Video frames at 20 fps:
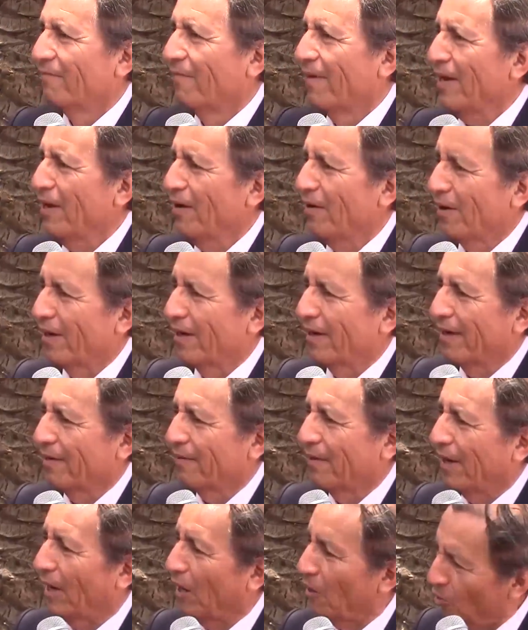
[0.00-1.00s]
bueno,
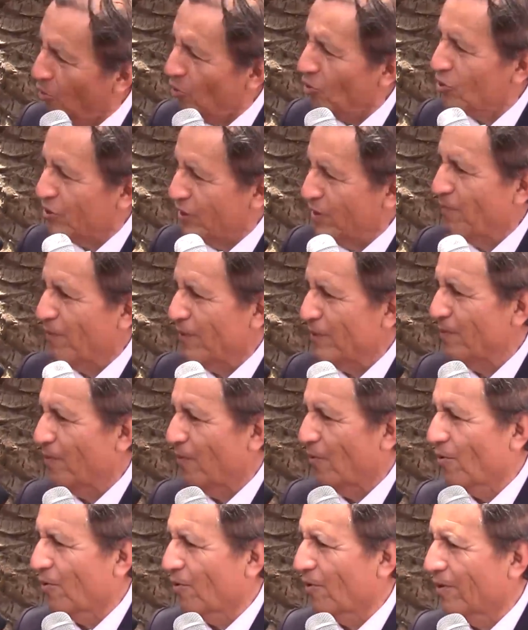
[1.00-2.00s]
eh, algunos sí, pues
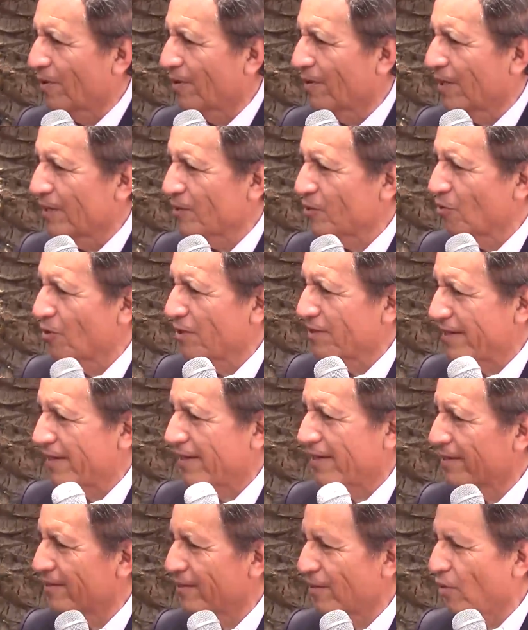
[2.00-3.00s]
por razones
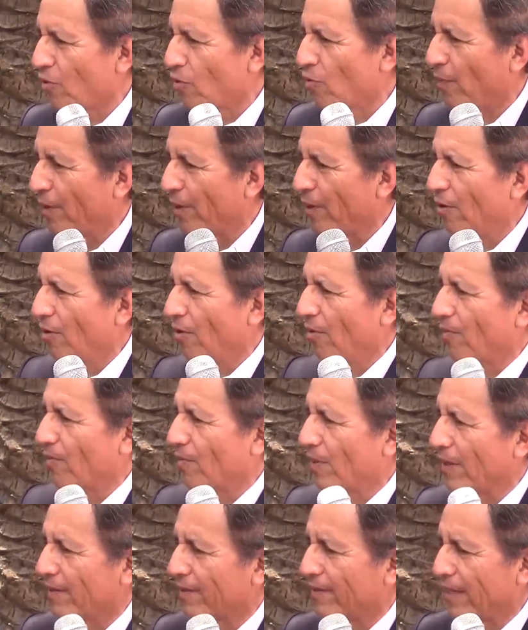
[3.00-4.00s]
que se han cumplido,
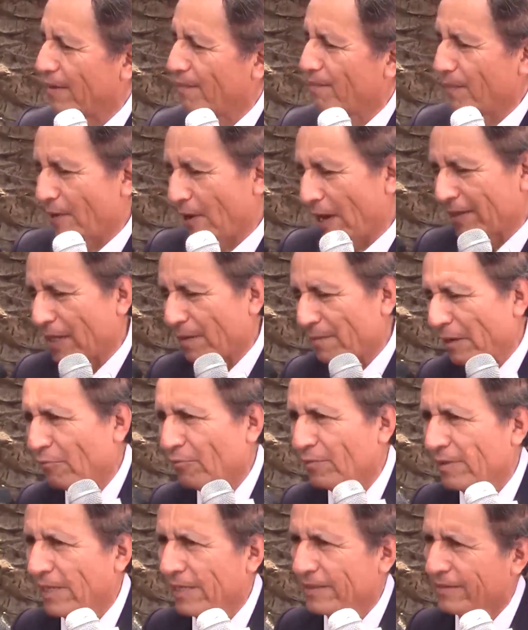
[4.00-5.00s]
eh, pero hay también
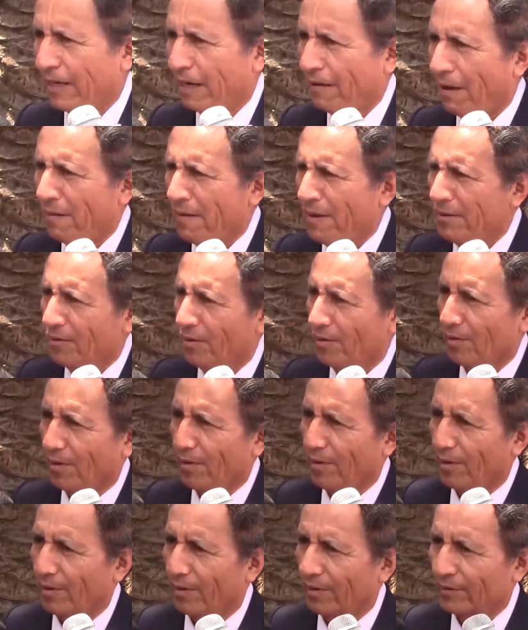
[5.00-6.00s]
un
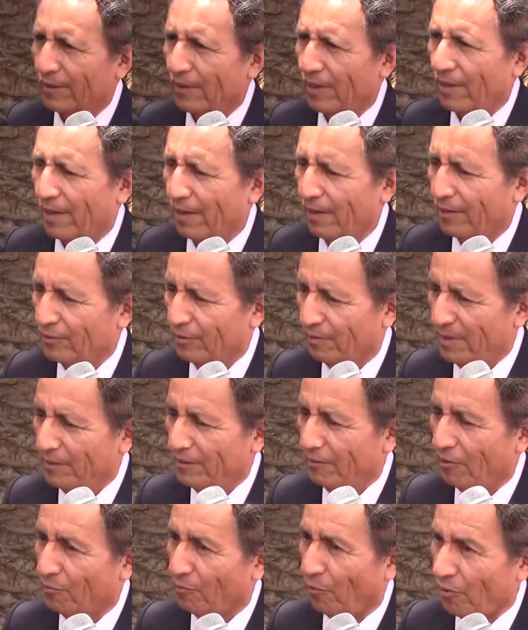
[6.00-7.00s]
destrabamiento de,
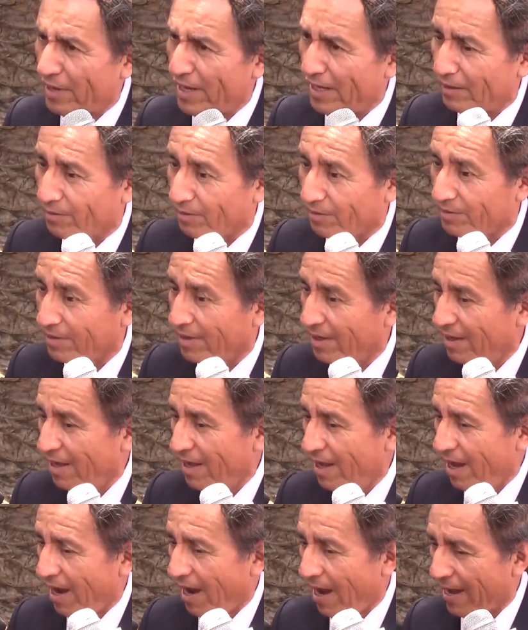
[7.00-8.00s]
de los proyectos.
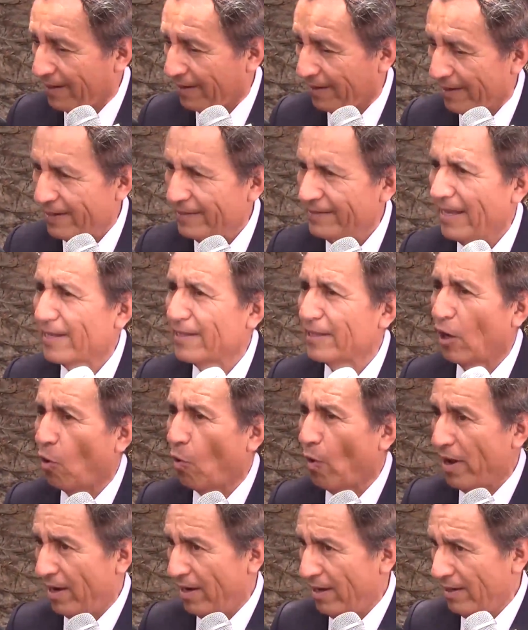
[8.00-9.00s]
A raíz de
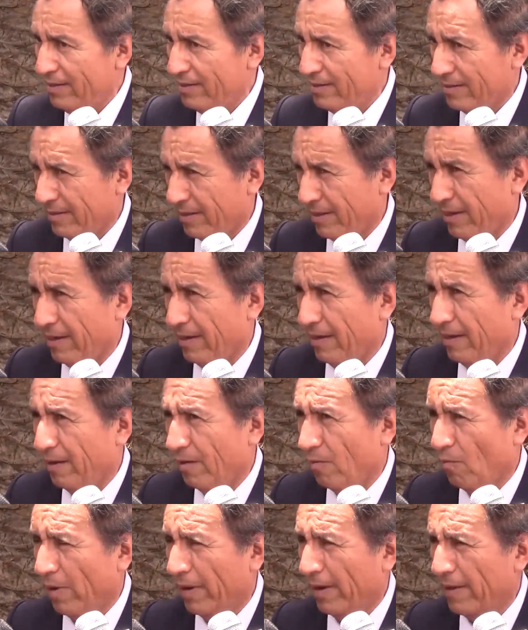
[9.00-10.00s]
Andahuelas,
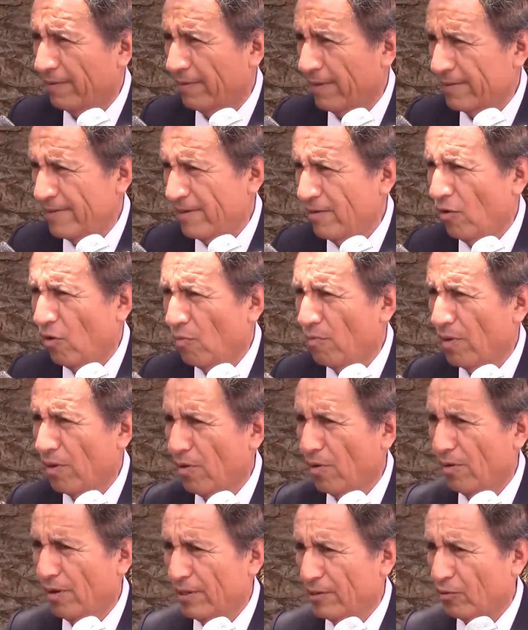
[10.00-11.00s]
que 45
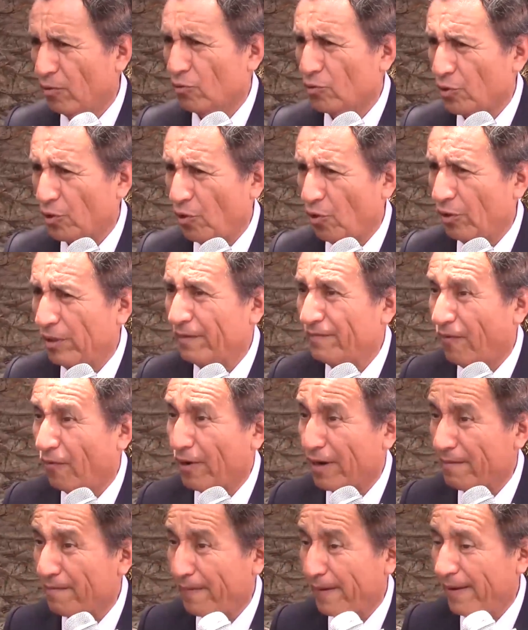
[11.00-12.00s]
millones consiguió de
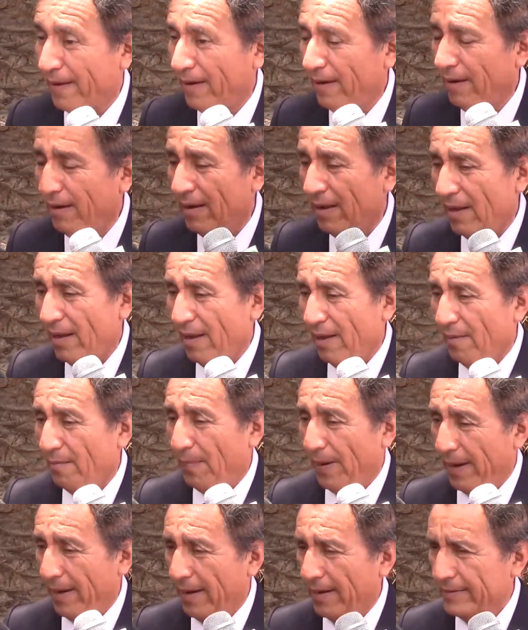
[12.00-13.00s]
Fonifrel
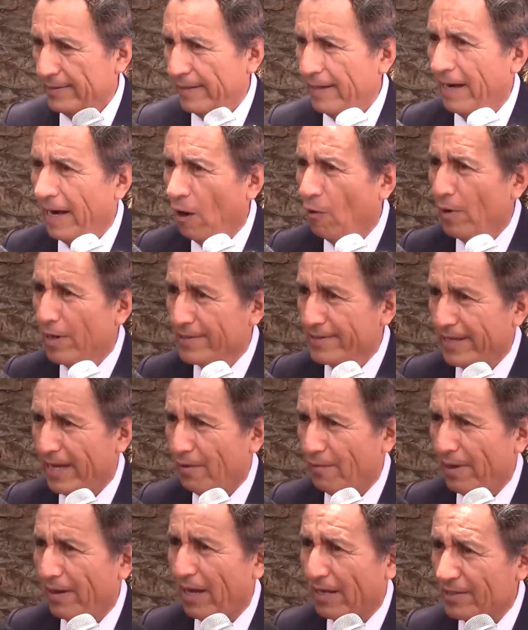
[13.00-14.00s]
para hacer el agua de
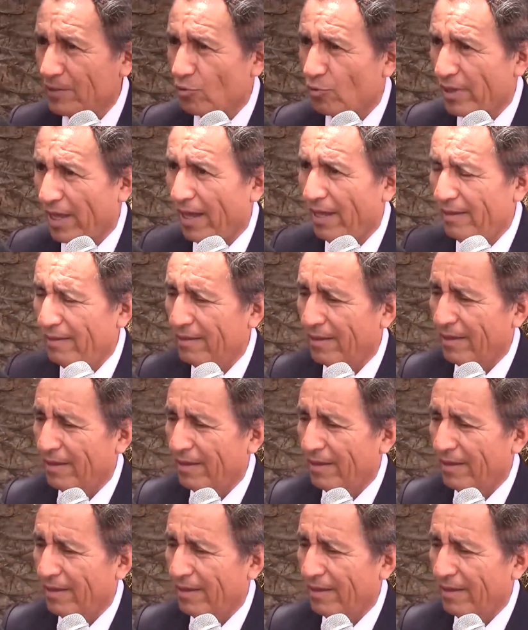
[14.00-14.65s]
Saba en la ciudad,